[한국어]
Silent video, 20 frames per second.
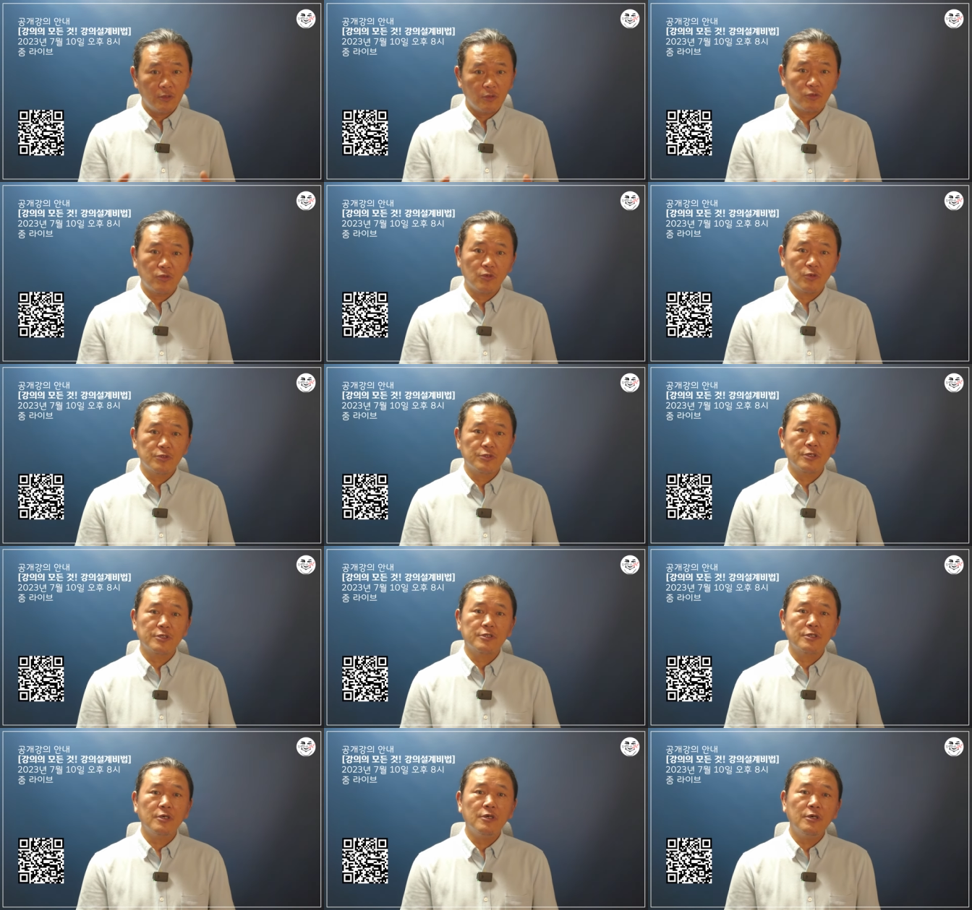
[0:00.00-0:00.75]

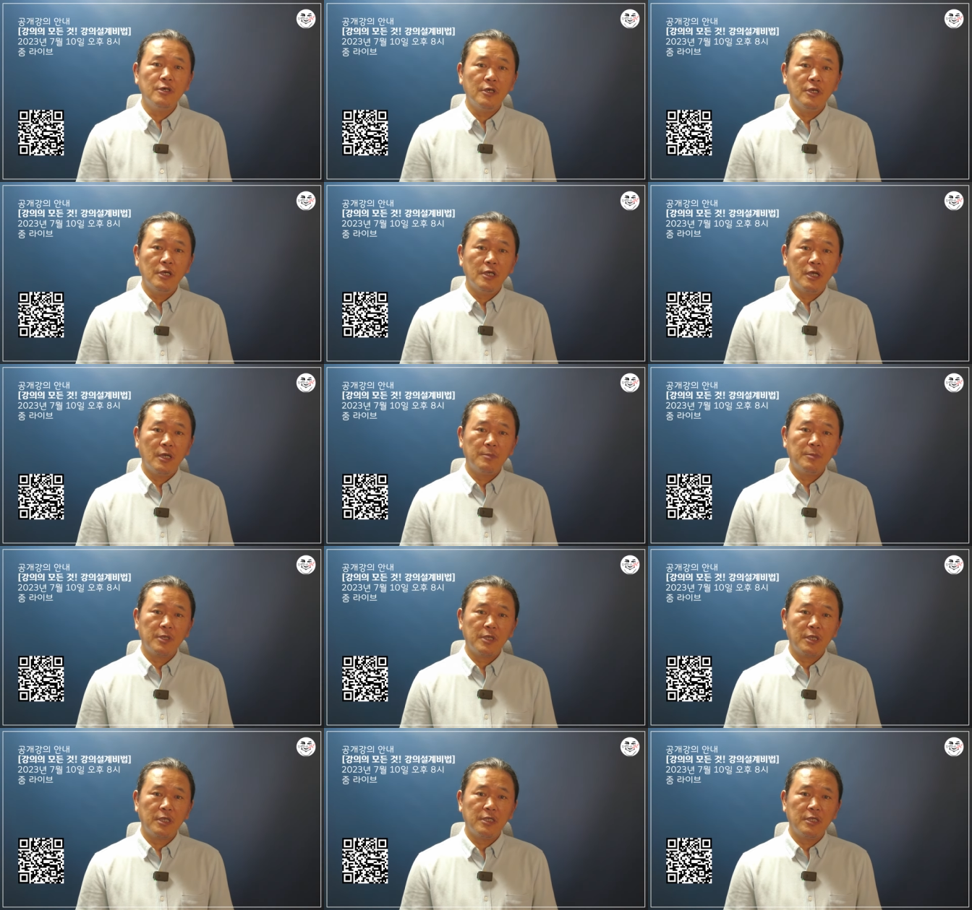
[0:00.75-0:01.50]
들어오셔서
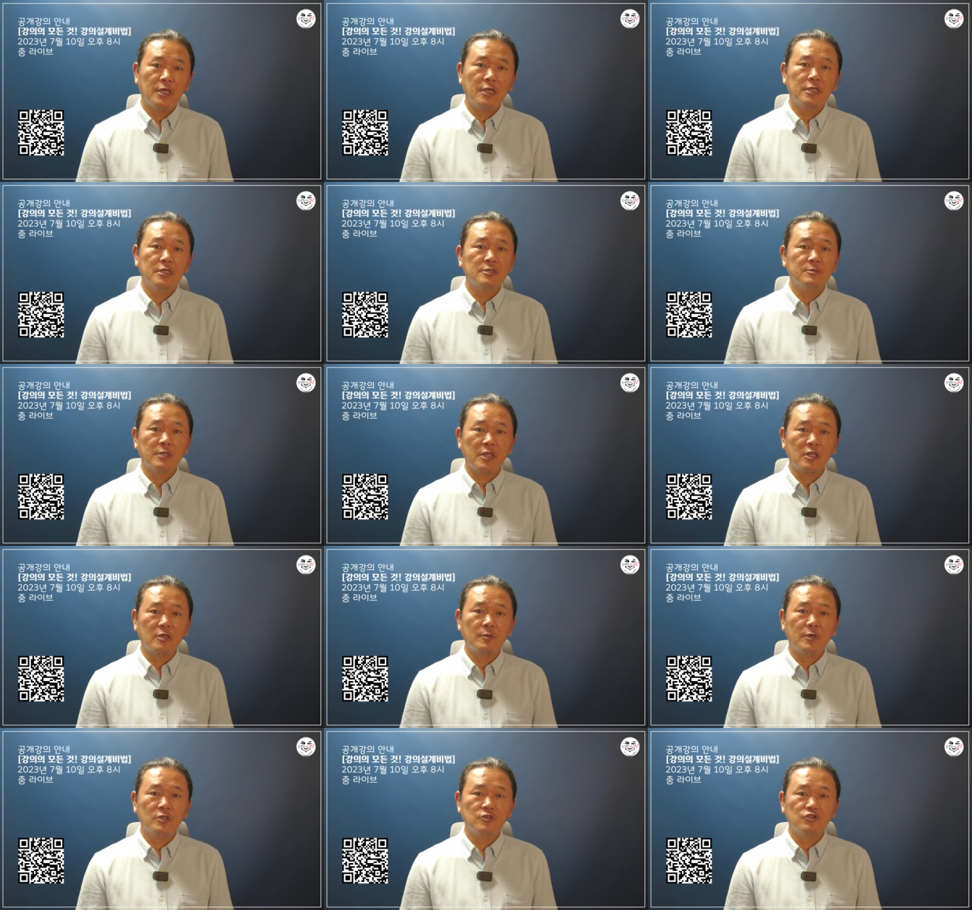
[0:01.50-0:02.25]
함께 이야기를
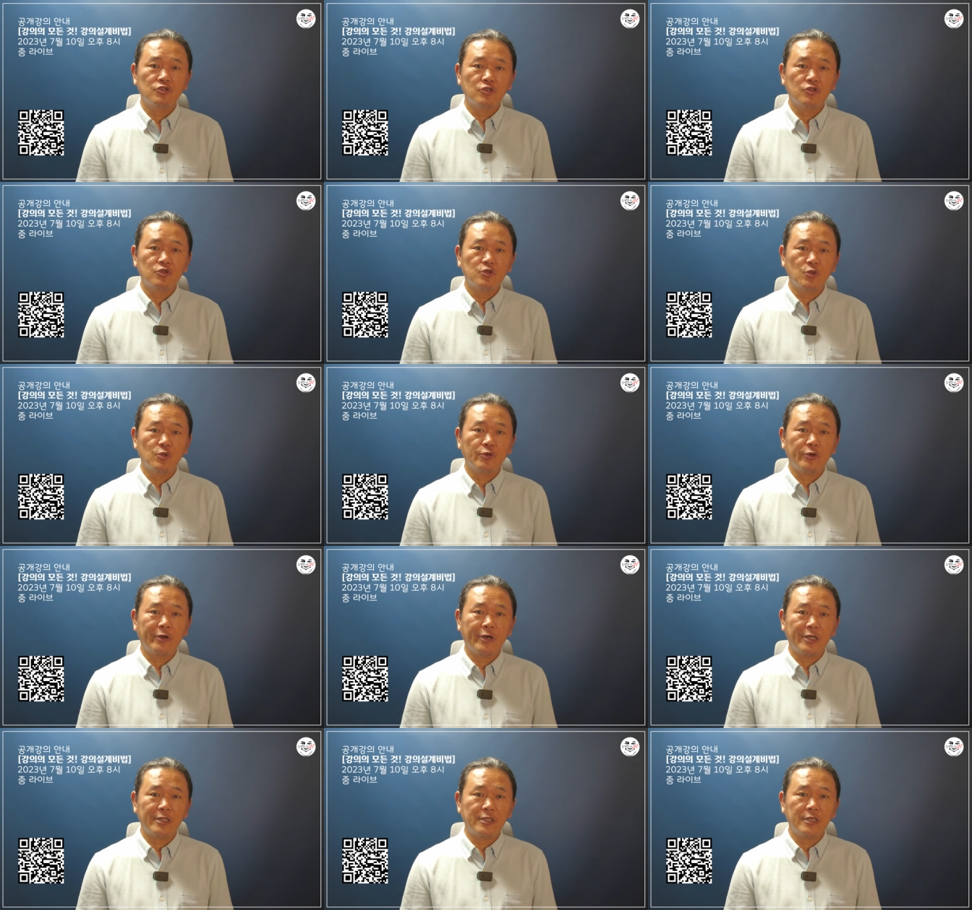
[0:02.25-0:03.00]
나눠봐 주셔도 좋을
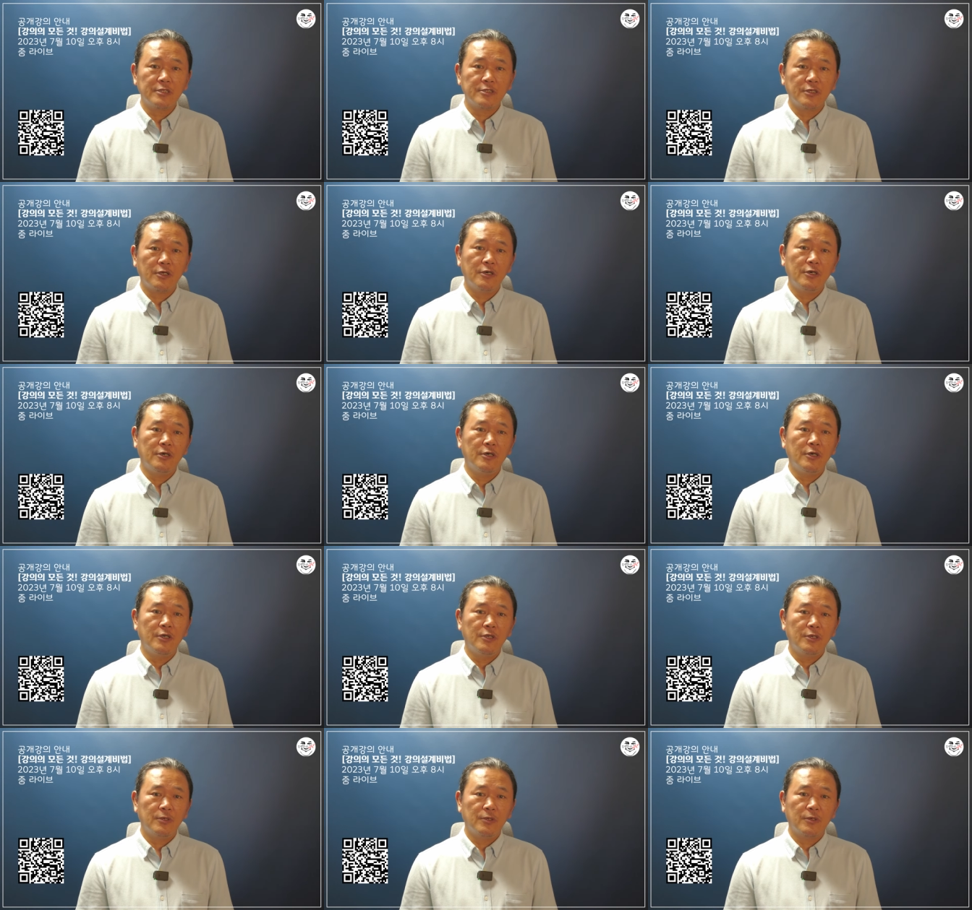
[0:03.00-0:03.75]
것 같아서
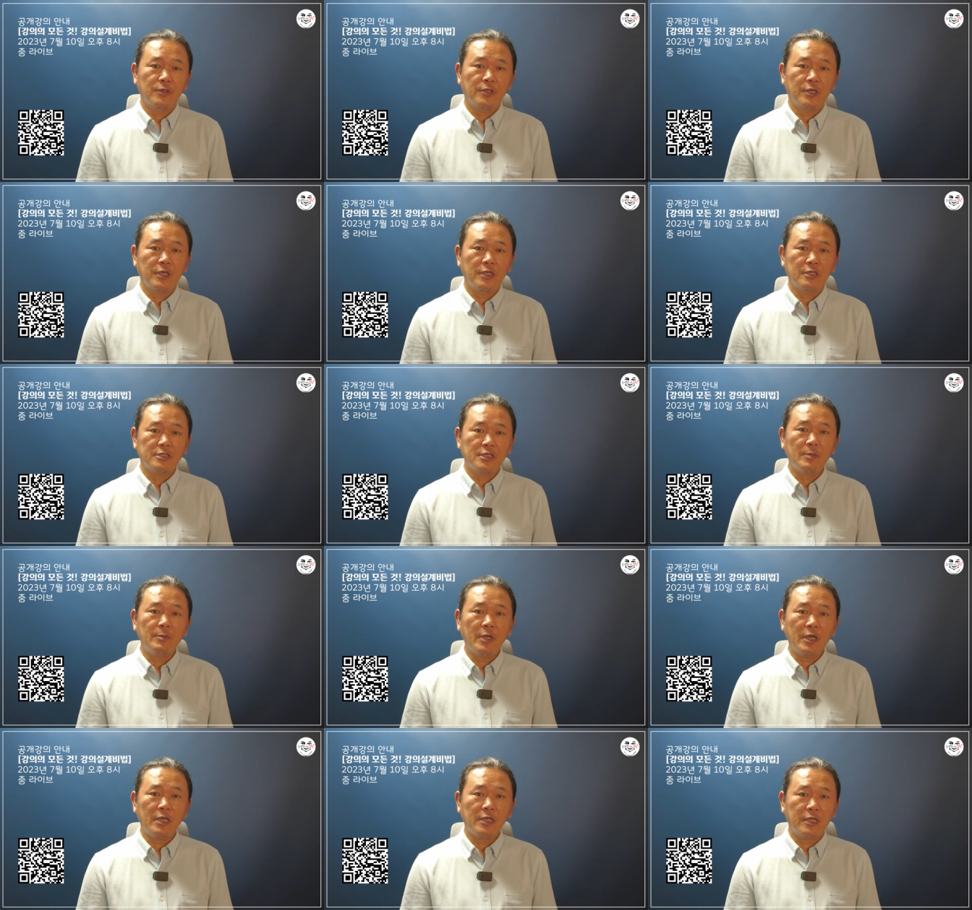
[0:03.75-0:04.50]
이렇게
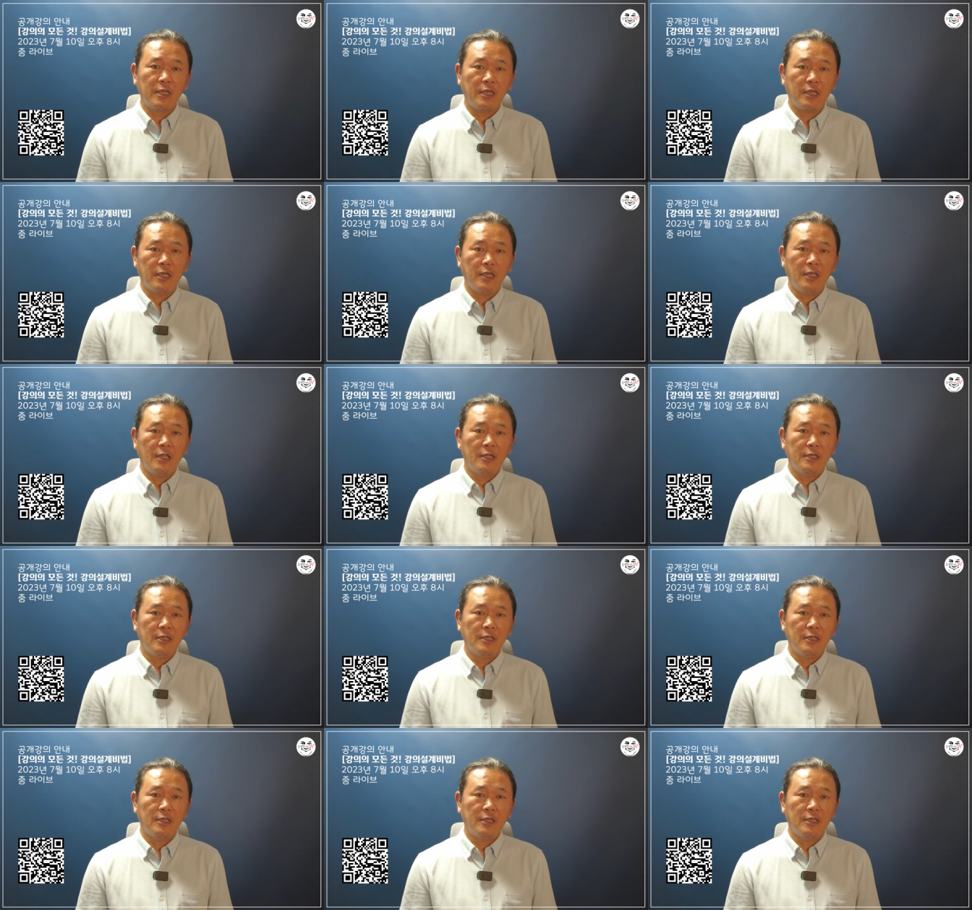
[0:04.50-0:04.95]
짤막하게